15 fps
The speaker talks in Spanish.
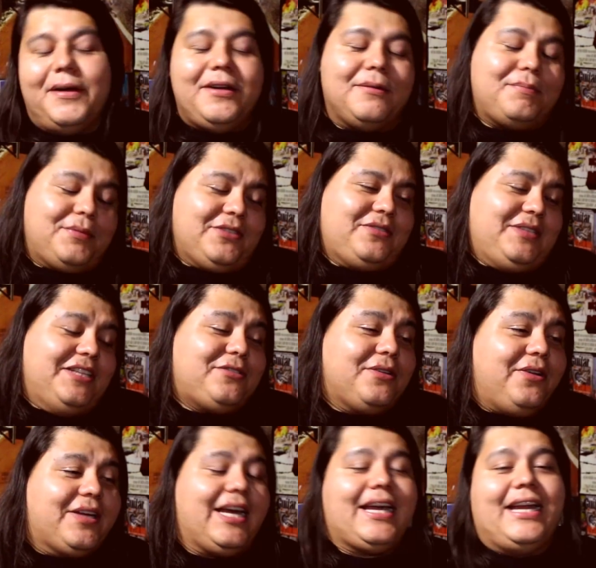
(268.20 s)
Y bueno, pues eso
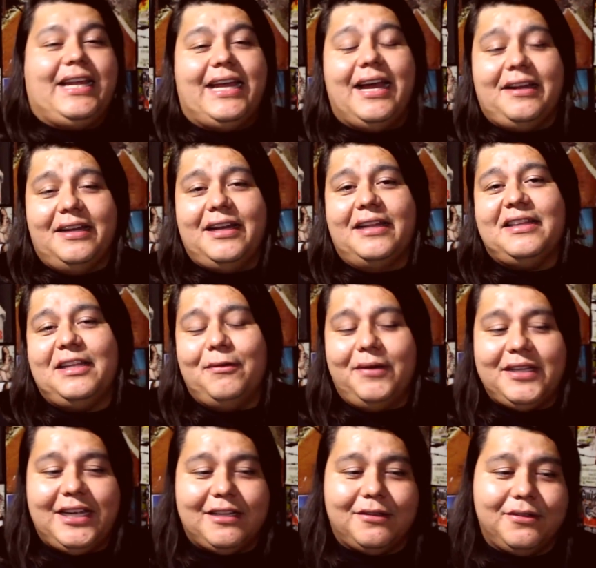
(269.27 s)
es lo que querían en la
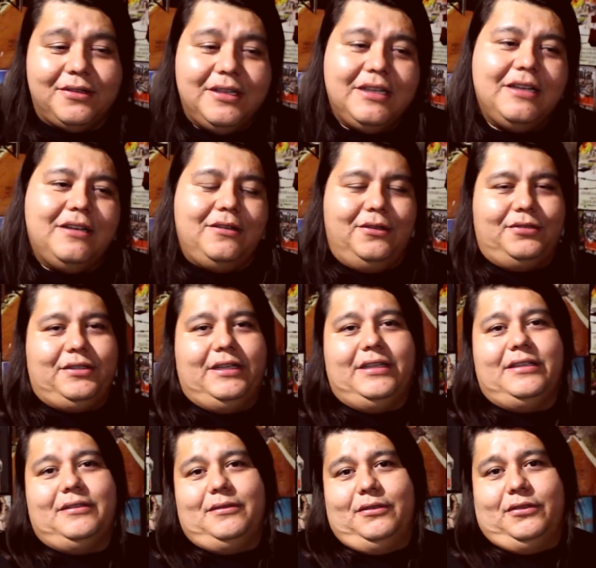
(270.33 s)
antigüedad, ¿no? Los,
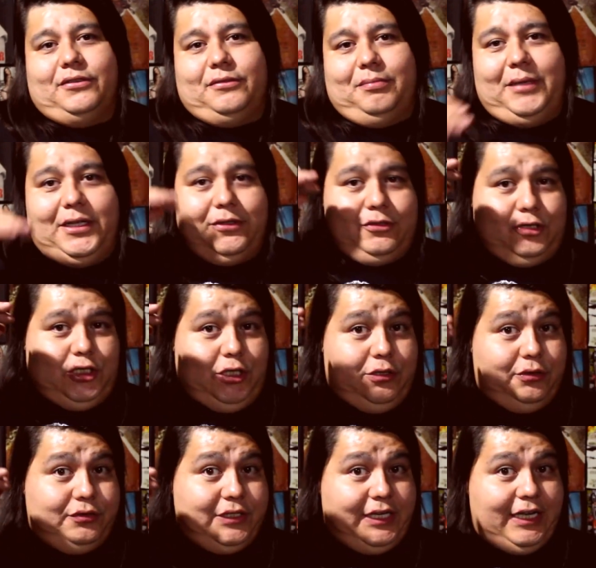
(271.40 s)
eh, los meros
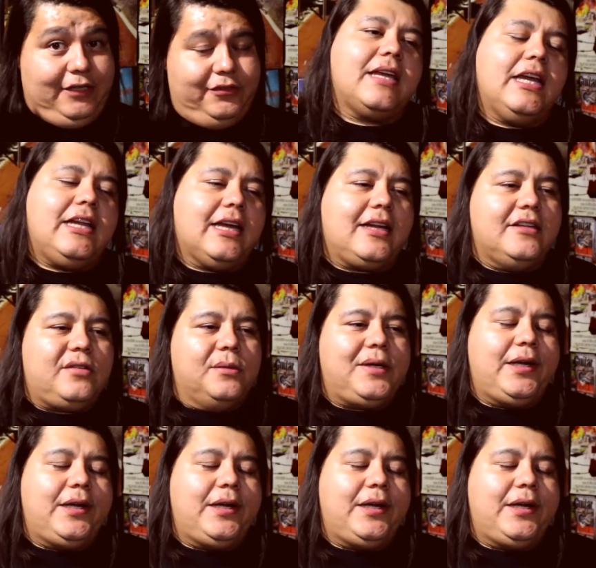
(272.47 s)
chilos acá, los, que la clase